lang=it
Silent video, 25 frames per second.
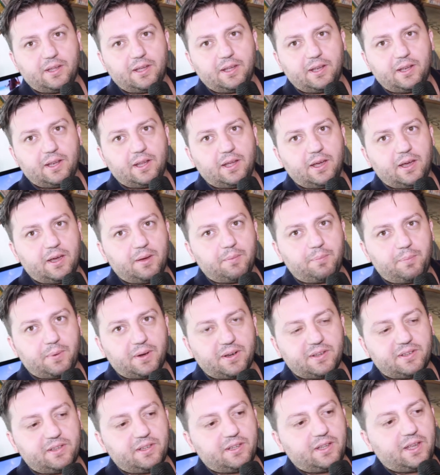del
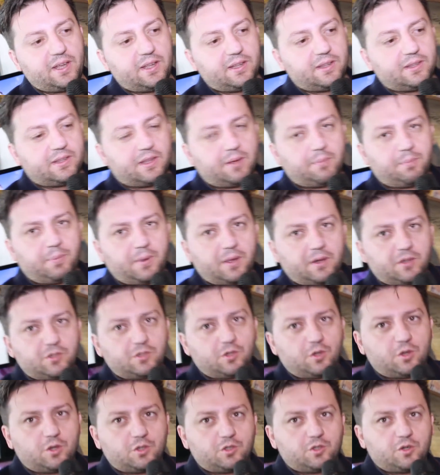presidente Pier
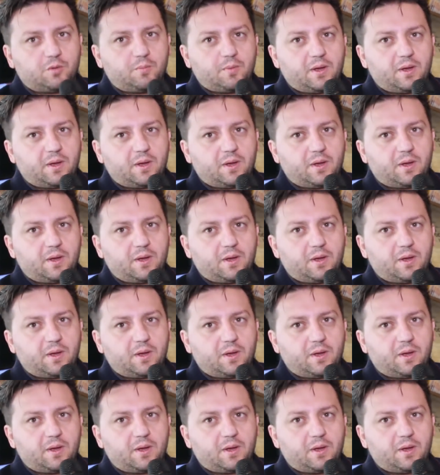Giorgio